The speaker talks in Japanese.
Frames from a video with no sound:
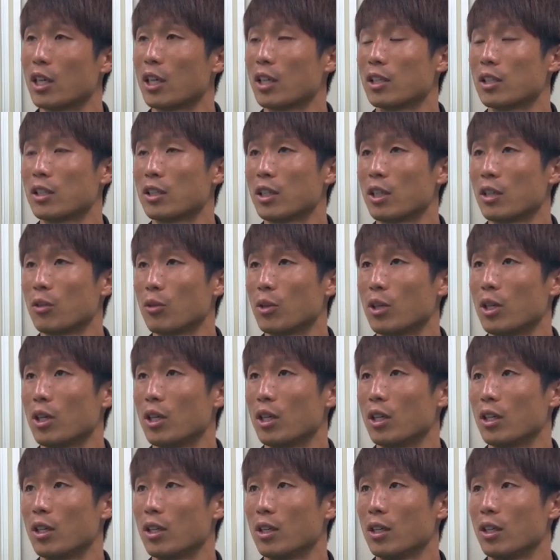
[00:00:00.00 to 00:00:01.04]
えたのが、
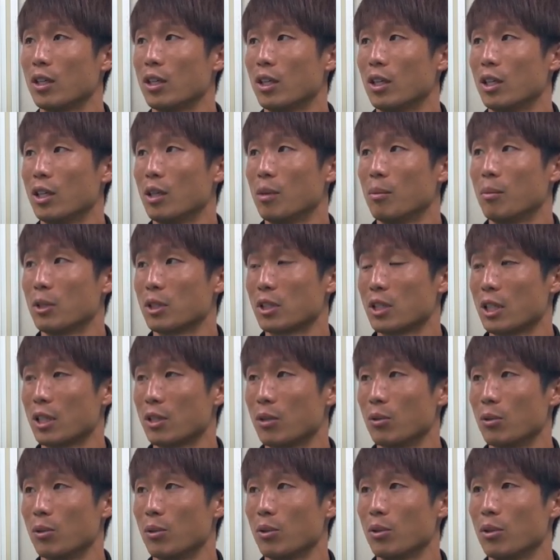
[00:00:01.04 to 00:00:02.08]
まあ、
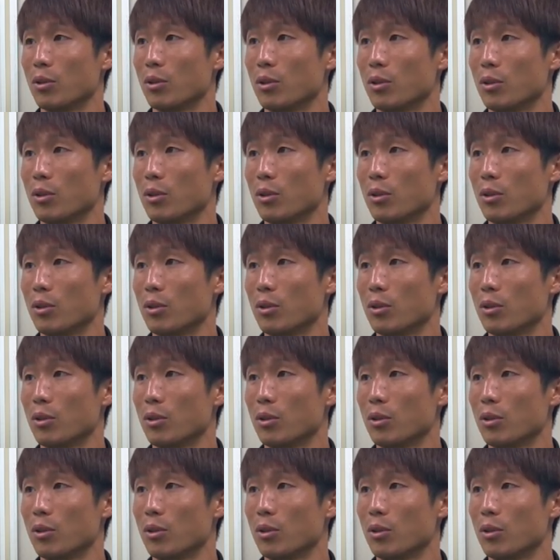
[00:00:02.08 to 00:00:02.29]
最後、